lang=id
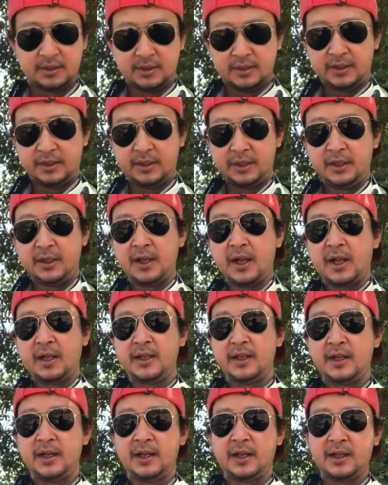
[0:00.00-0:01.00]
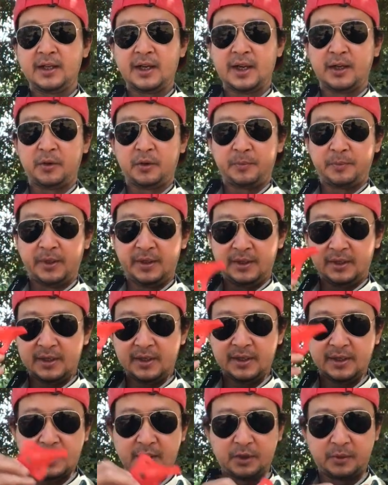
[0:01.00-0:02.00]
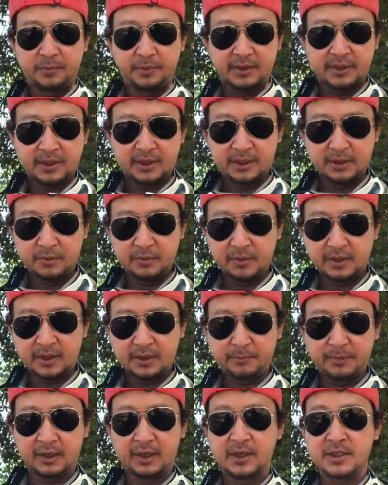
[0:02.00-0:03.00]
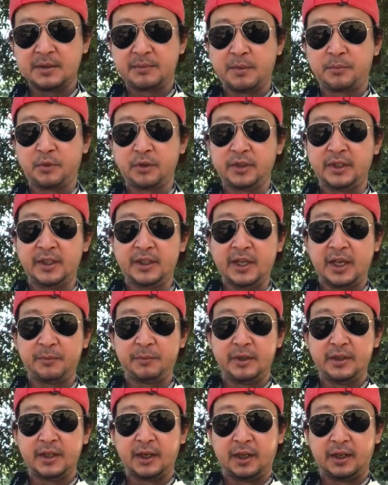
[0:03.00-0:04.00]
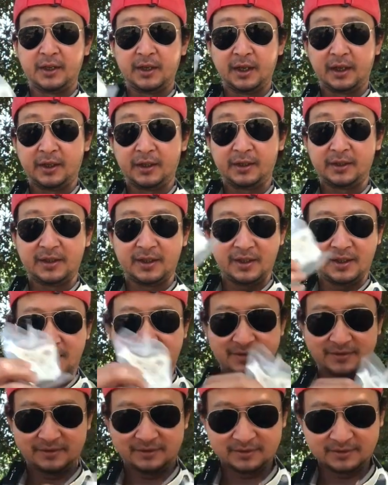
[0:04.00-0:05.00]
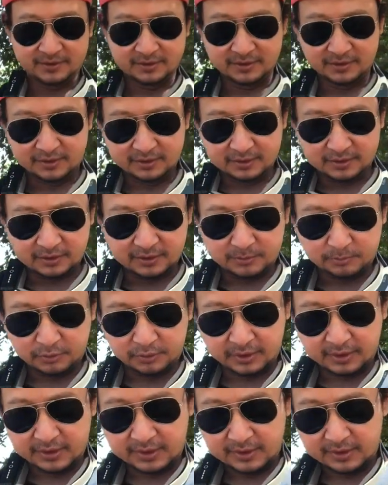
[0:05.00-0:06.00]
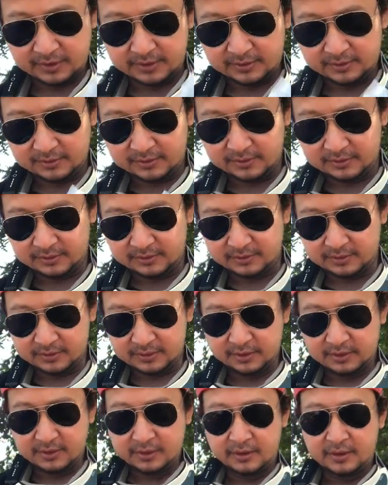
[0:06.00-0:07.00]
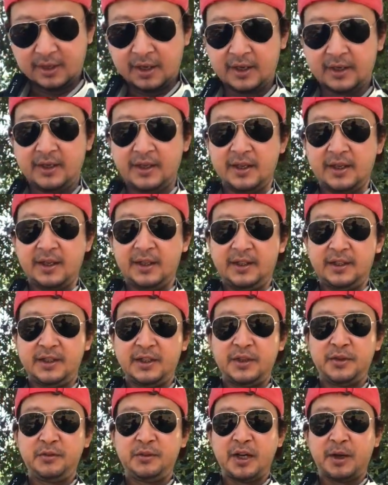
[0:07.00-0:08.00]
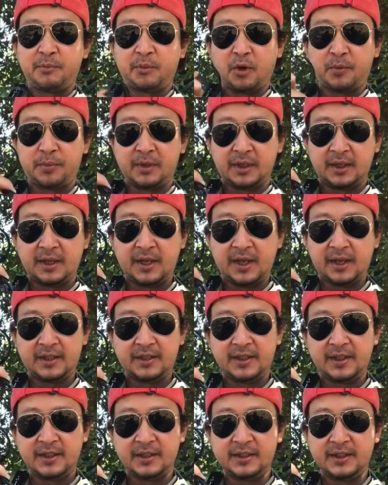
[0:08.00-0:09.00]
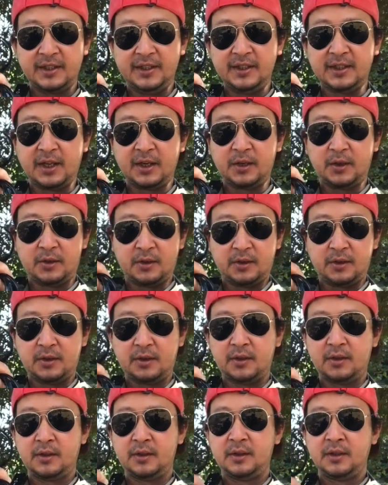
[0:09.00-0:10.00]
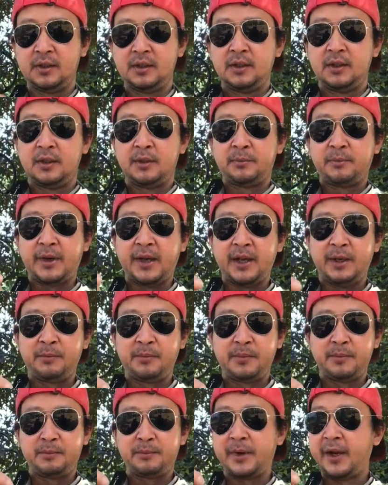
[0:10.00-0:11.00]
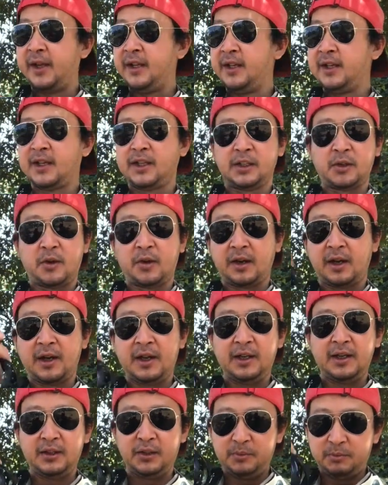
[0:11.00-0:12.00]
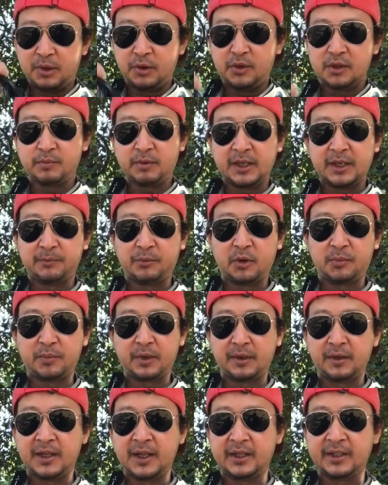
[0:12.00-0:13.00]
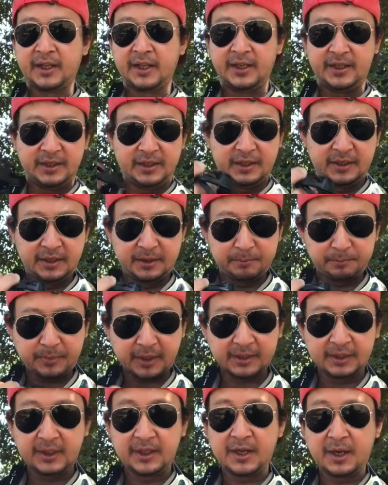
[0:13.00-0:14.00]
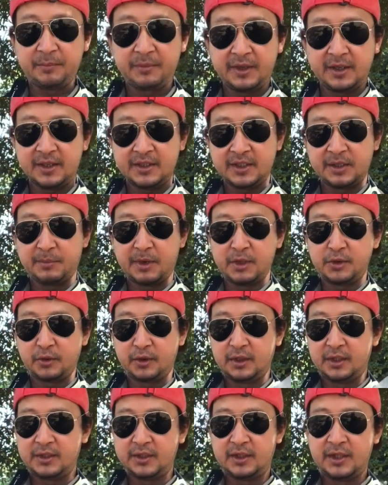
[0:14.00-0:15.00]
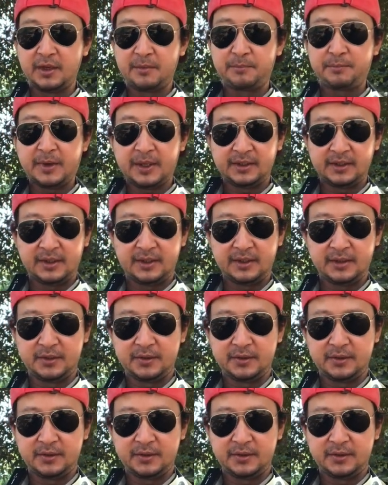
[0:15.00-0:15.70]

ini ada kanopinya kanopinya ada dua merah sama putih kayak bendera negara kita kemudian ada ininya juga propeller guardnya jadi kalau main main deket orang itu bagus pakai proper guard kayak gini ini empat lengkap ya saya masukin di sini empat nih